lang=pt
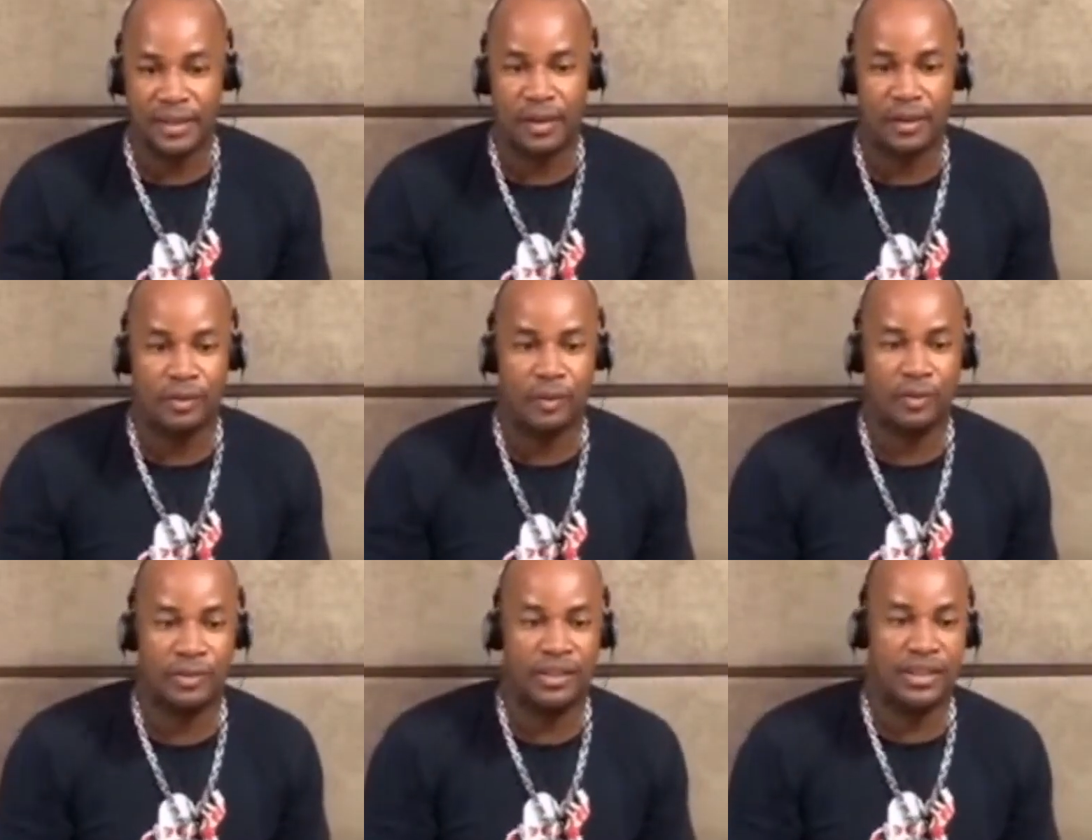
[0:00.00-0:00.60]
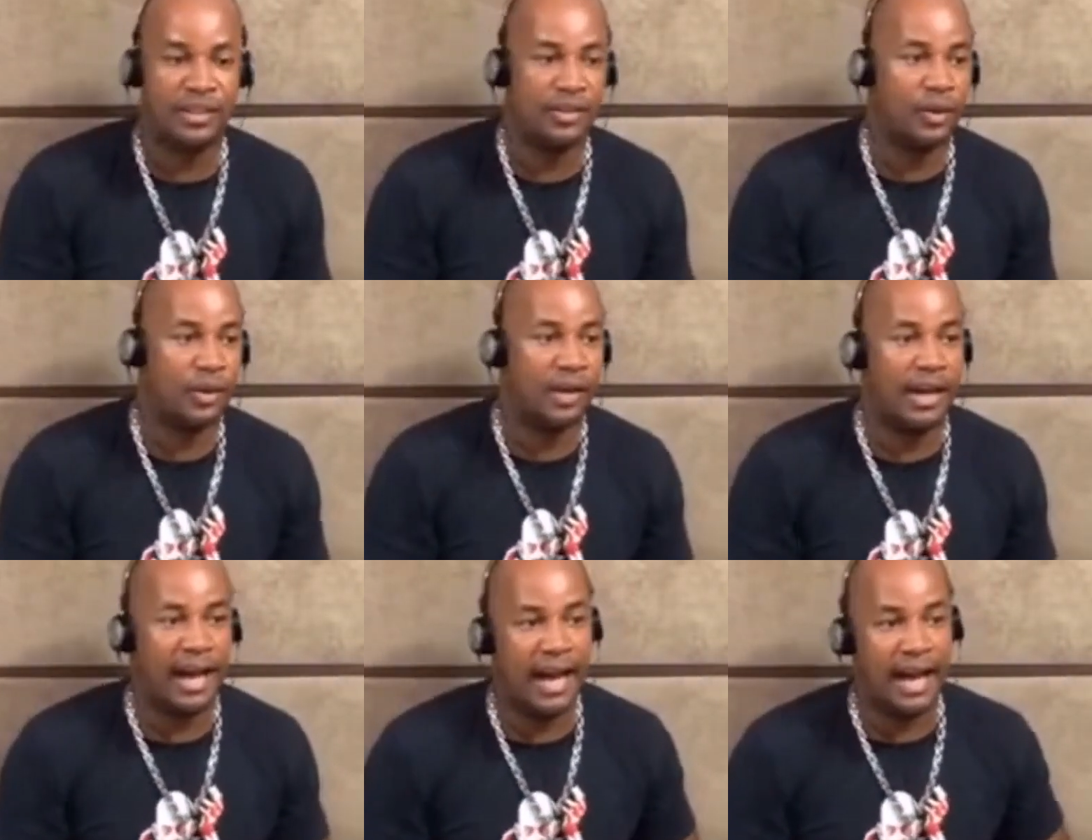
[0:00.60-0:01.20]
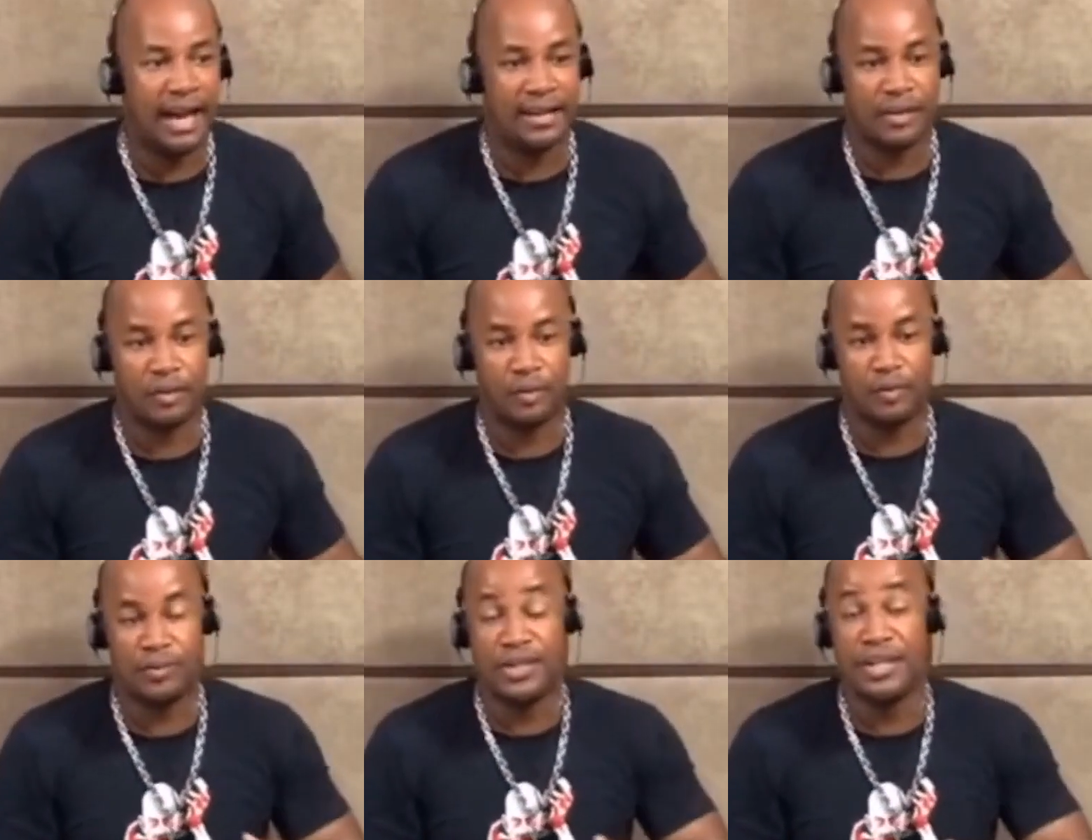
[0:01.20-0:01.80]
agora eu tô conseguindo tocar, já
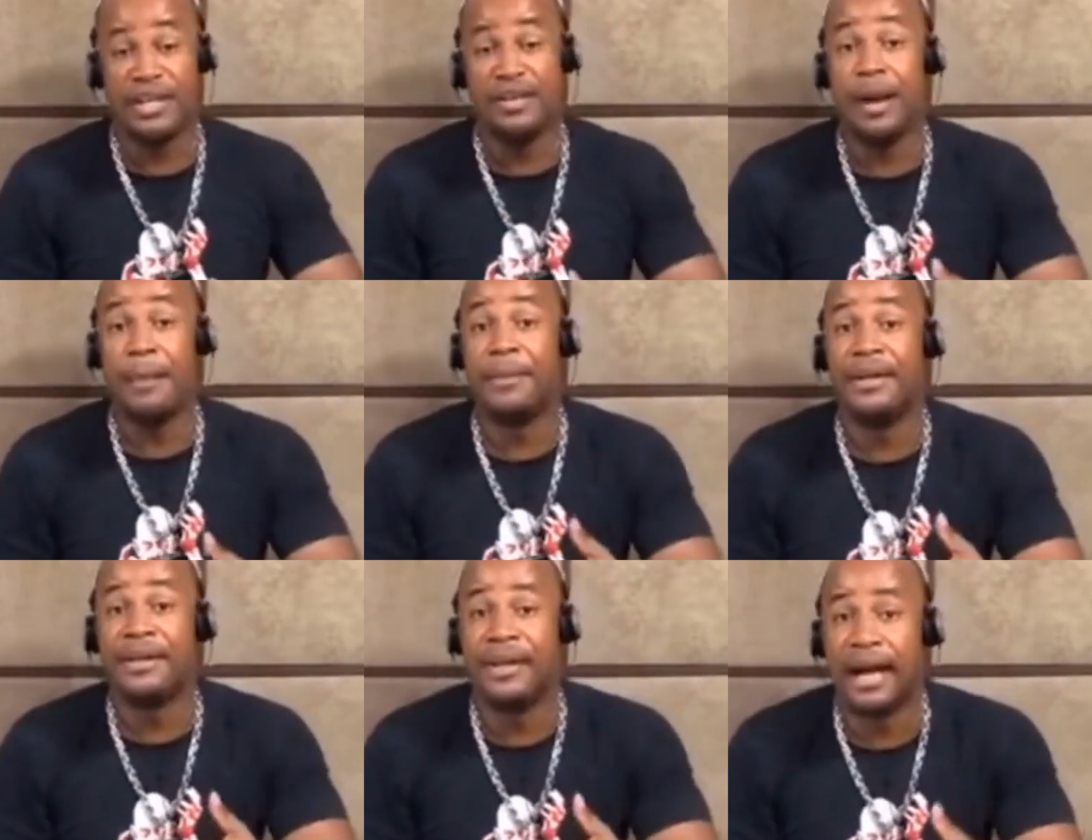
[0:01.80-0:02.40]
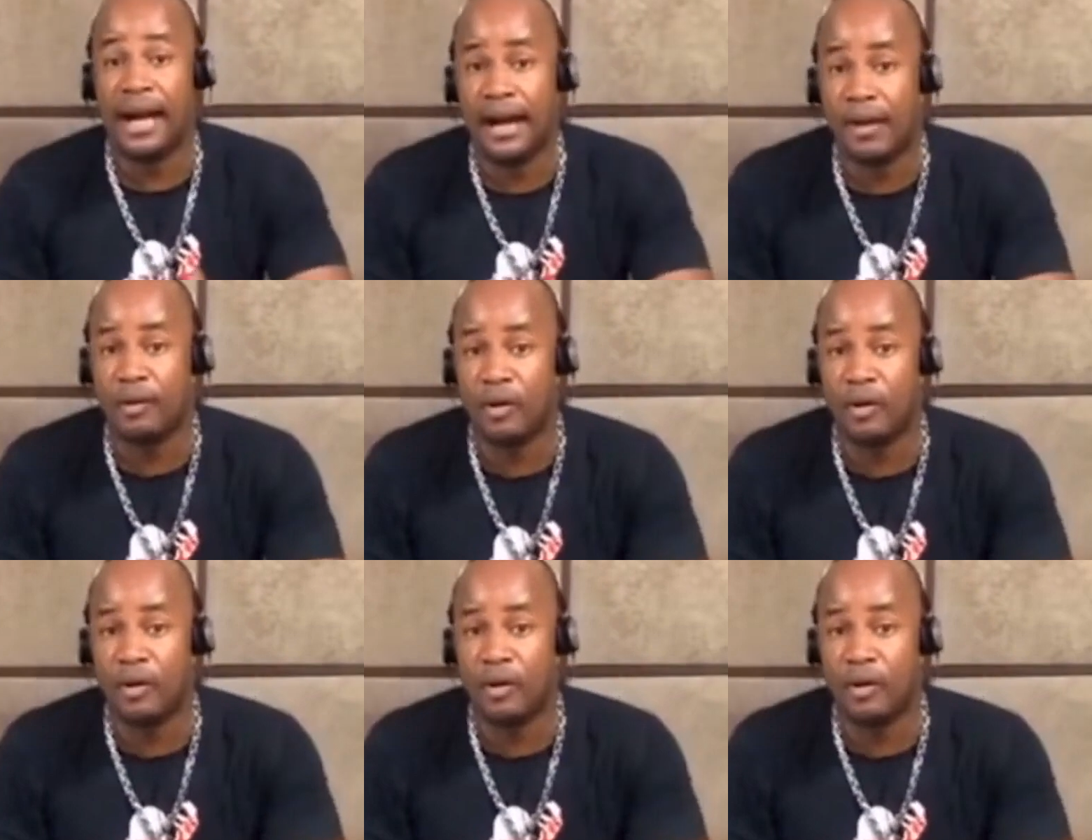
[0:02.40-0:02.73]
tô conseguindo aplicar o